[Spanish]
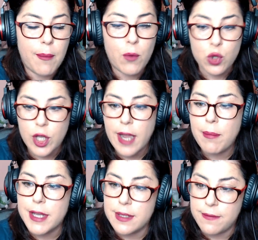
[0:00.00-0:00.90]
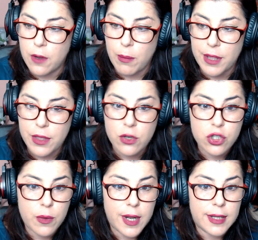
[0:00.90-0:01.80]
buscar más información
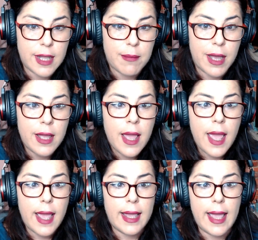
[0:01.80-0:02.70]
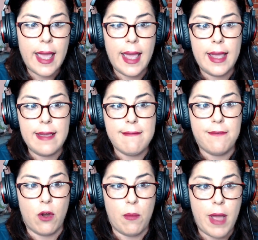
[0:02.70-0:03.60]
sobre el tema e
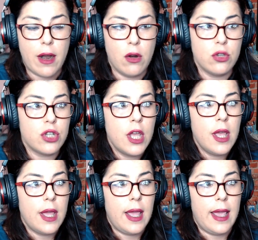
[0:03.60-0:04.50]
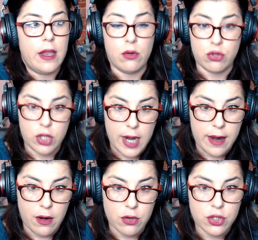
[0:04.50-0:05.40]
informarnos e
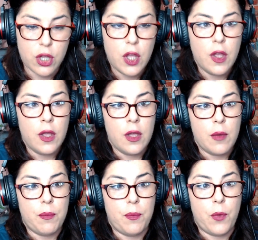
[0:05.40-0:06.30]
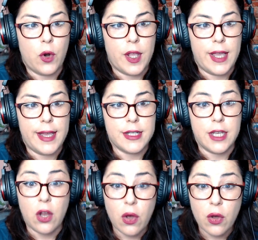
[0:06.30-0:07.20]
ilustrarnos. Porque
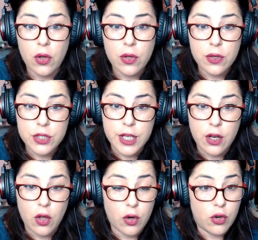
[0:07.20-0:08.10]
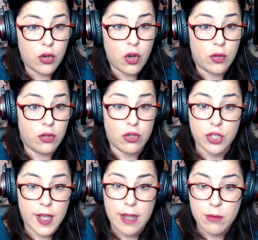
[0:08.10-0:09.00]
si no, sino nos
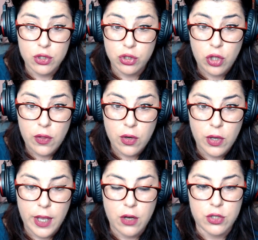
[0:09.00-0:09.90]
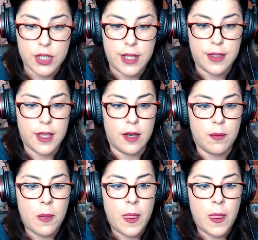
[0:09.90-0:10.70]
creemos todo lo que nos dicen.